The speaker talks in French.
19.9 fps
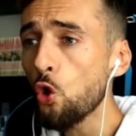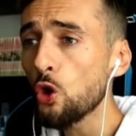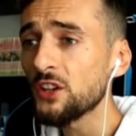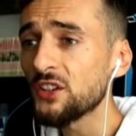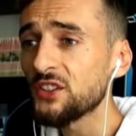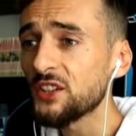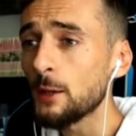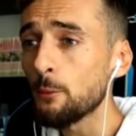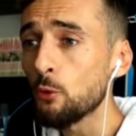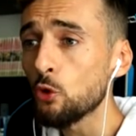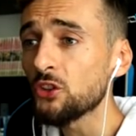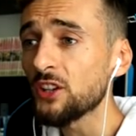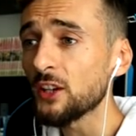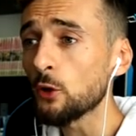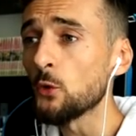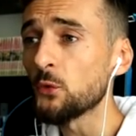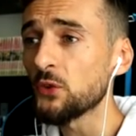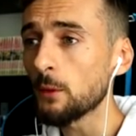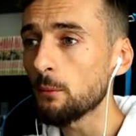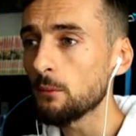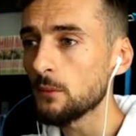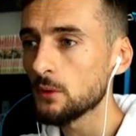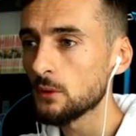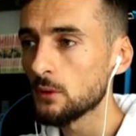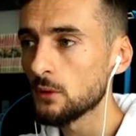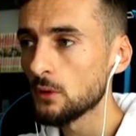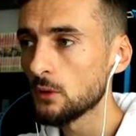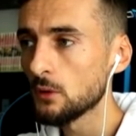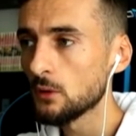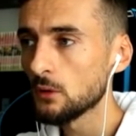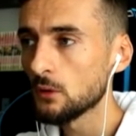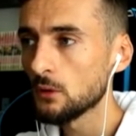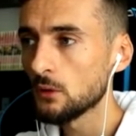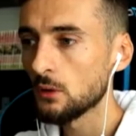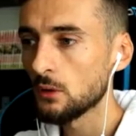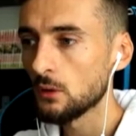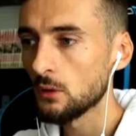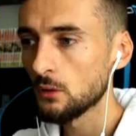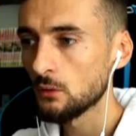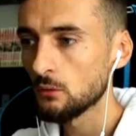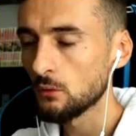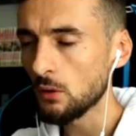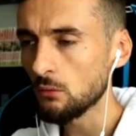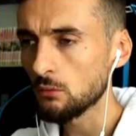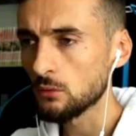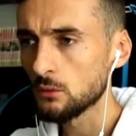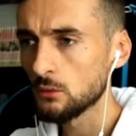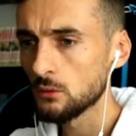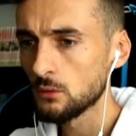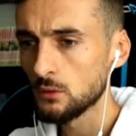et ses buts, c'est confirmé. Waouh